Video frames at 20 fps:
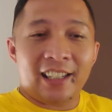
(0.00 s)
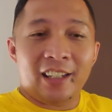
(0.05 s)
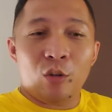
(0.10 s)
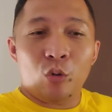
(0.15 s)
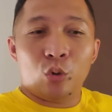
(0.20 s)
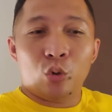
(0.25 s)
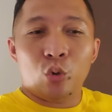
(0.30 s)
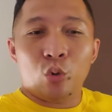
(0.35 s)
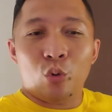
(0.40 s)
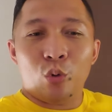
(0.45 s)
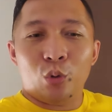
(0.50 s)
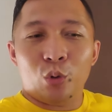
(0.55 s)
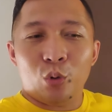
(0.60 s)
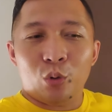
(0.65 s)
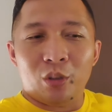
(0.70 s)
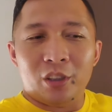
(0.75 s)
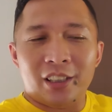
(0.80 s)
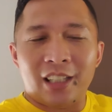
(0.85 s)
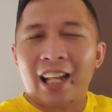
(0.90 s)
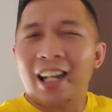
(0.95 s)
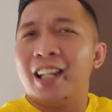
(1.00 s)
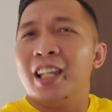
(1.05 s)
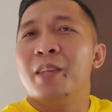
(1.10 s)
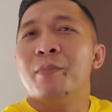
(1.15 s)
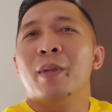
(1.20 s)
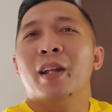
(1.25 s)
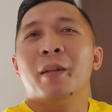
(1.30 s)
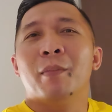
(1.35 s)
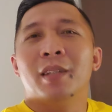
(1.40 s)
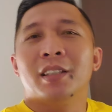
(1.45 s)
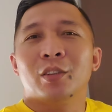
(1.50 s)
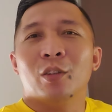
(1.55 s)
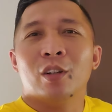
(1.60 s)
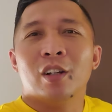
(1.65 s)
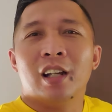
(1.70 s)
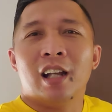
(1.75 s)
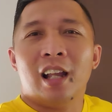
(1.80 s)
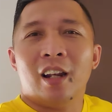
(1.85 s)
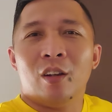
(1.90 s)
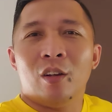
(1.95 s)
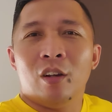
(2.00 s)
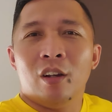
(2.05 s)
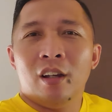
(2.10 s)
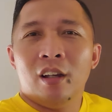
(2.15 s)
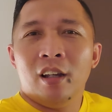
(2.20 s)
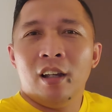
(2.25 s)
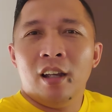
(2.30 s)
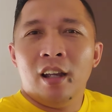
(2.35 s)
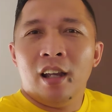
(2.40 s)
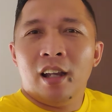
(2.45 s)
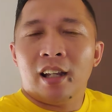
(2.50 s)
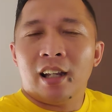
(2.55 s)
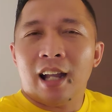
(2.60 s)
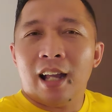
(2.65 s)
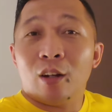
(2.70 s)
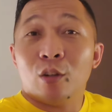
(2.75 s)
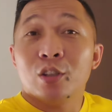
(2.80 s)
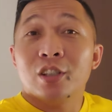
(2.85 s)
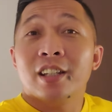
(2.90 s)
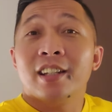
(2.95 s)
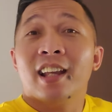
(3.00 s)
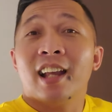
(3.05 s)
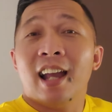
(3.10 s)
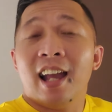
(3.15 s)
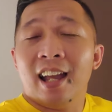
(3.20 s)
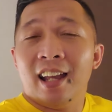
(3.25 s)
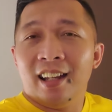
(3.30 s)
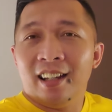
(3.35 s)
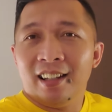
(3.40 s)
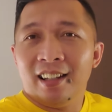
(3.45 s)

ini untuk untuk sekarang gimana masuk ke kalau kalau sedekah